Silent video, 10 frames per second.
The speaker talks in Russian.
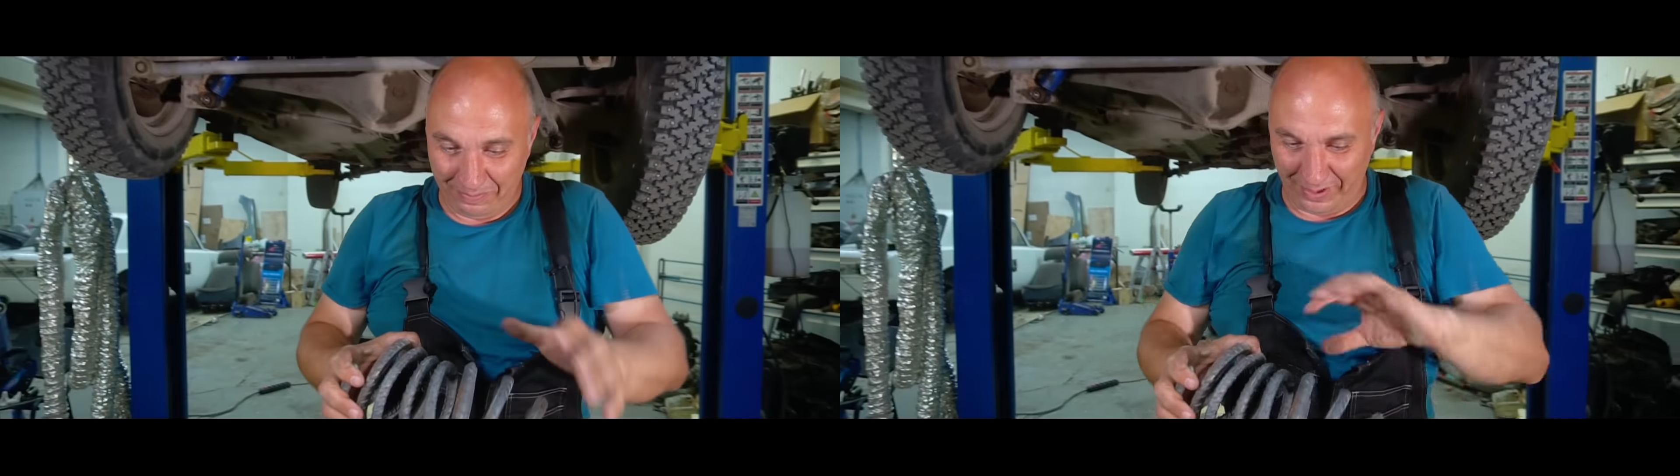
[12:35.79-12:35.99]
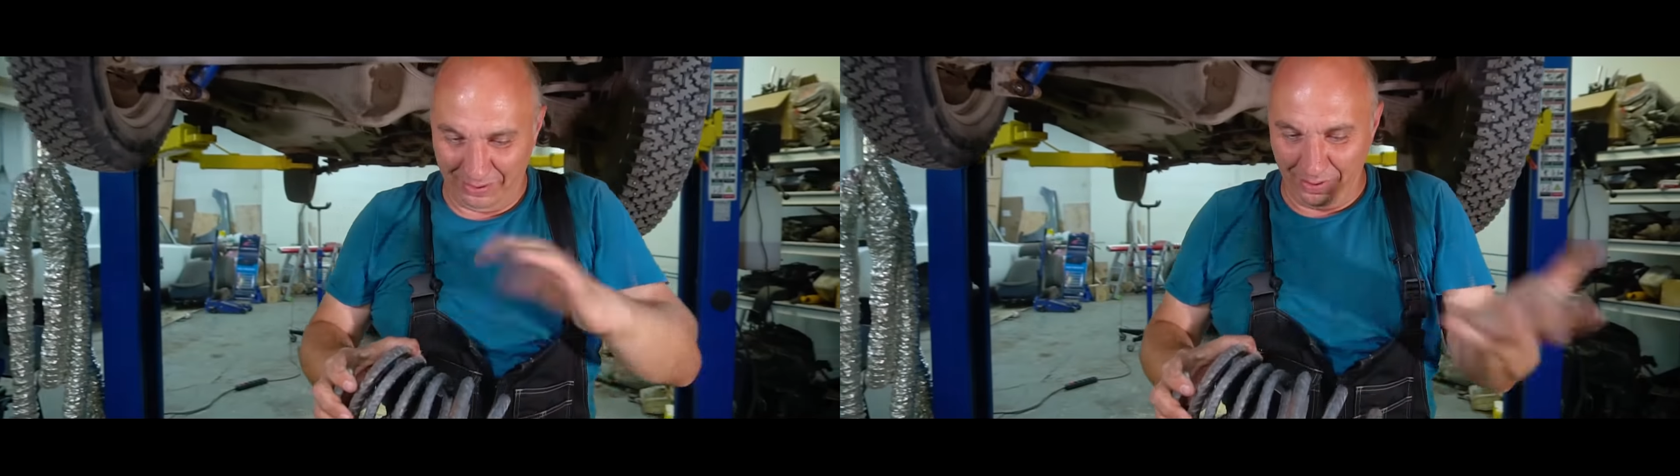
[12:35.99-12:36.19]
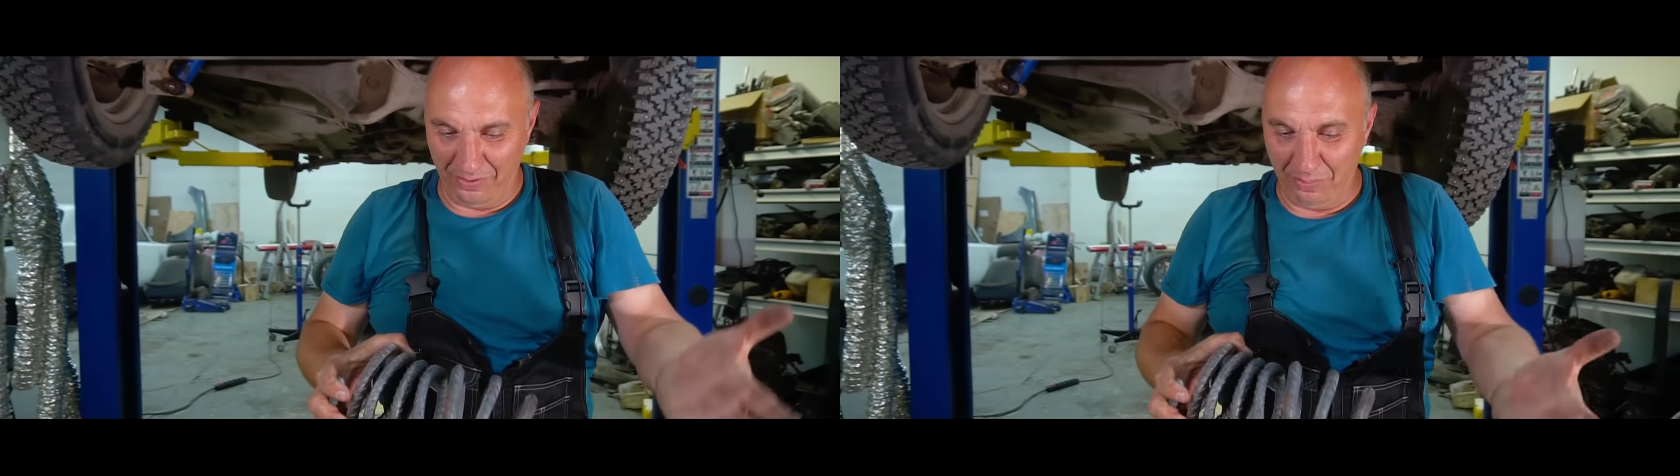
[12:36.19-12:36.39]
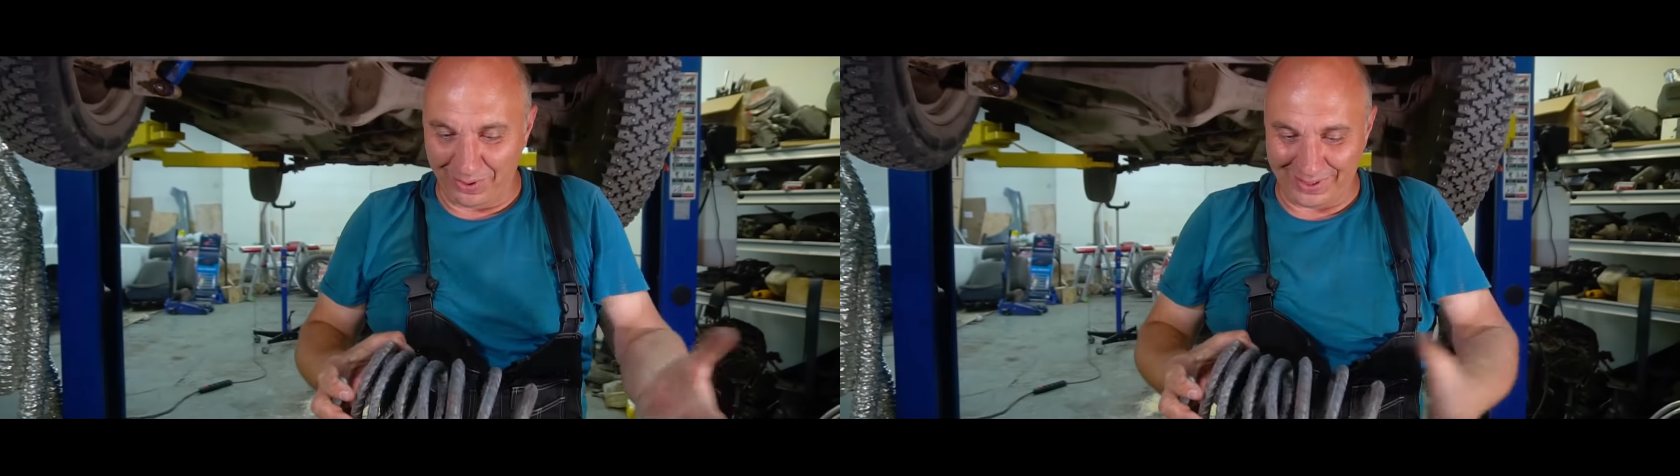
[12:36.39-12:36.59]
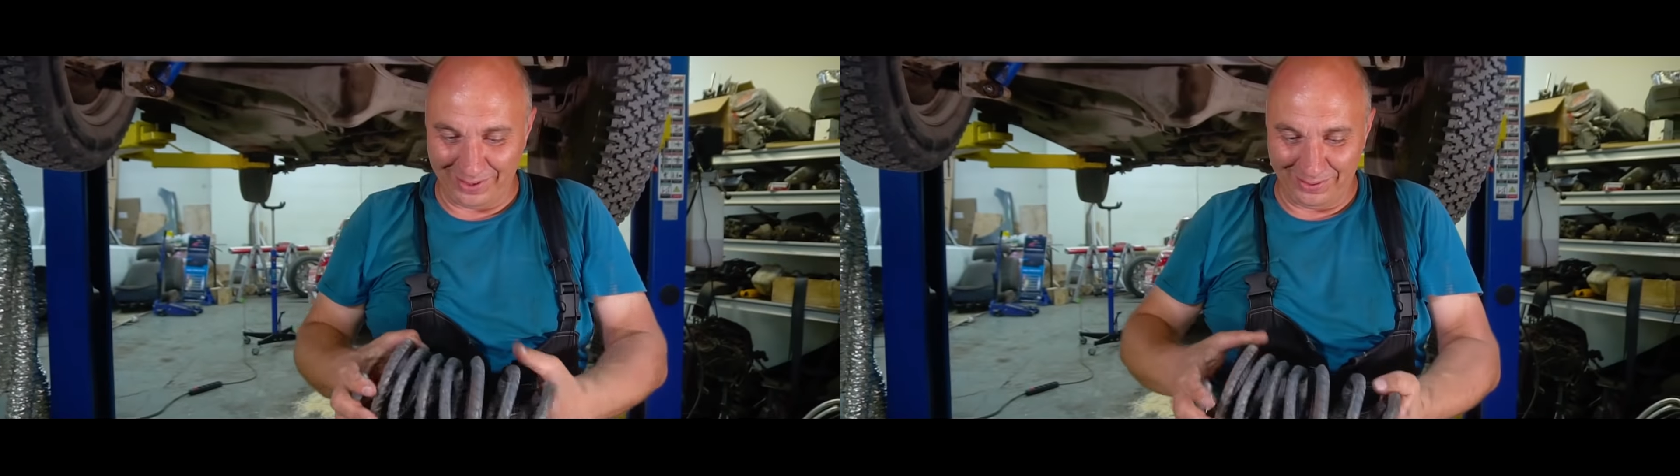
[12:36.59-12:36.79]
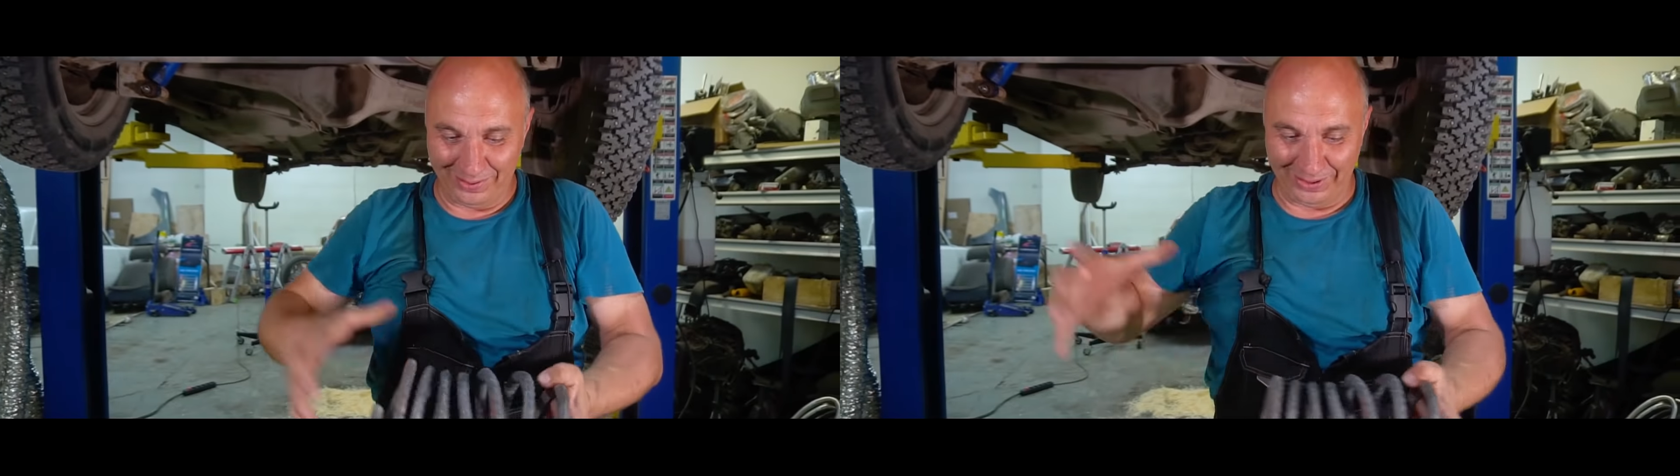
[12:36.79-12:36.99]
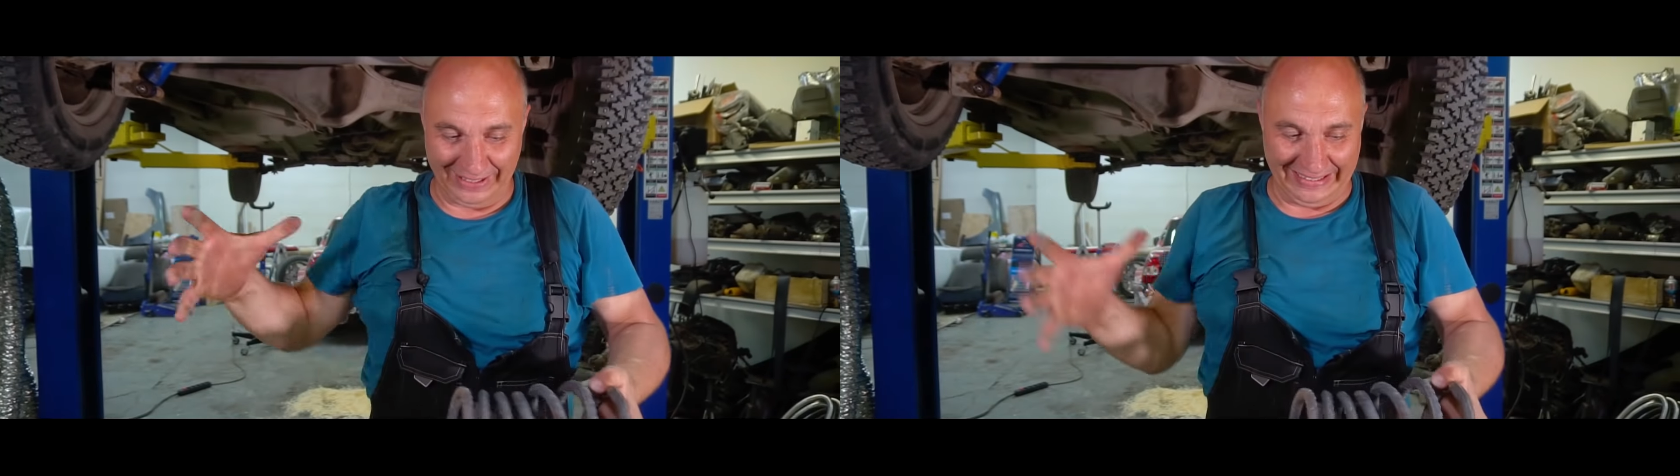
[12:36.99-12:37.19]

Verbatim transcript: Ее и в бок согнула,